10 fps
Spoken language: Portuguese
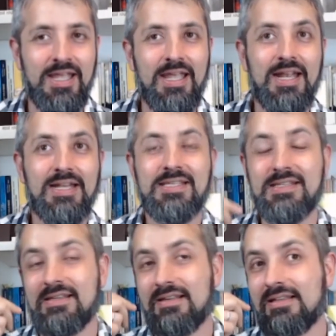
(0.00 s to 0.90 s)

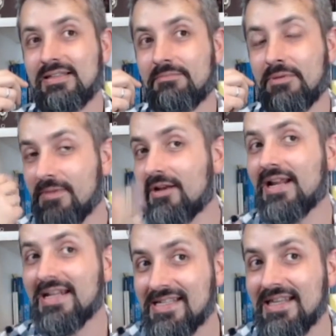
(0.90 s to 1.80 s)
eles. Primeiro
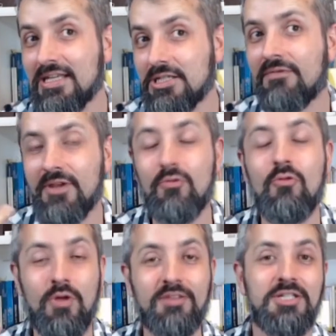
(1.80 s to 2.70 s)
que eles identificam o
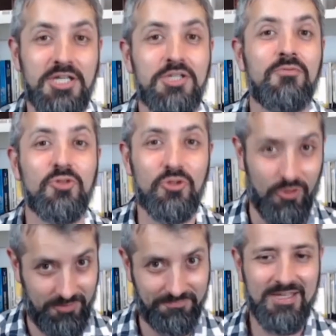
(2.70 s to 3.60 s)
quanto a gente
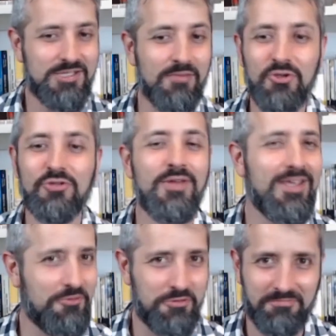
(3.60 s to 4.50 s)
mudou. Isso é muito
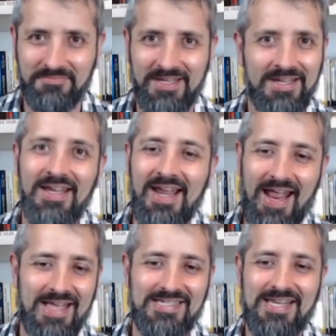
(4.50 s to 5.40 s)
rico.
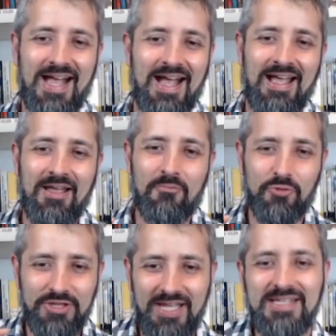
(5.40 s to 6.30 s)
Essa
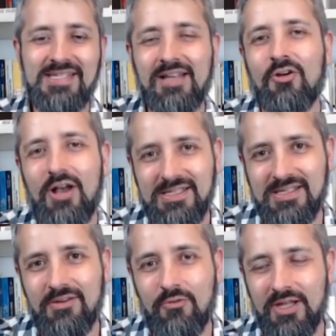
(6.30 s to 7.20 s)
mudança
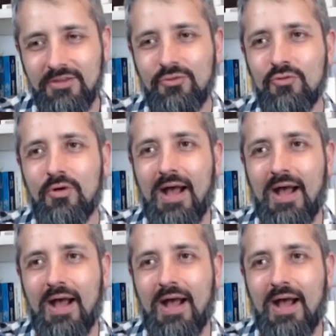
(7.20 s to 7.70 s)
nossa enquanto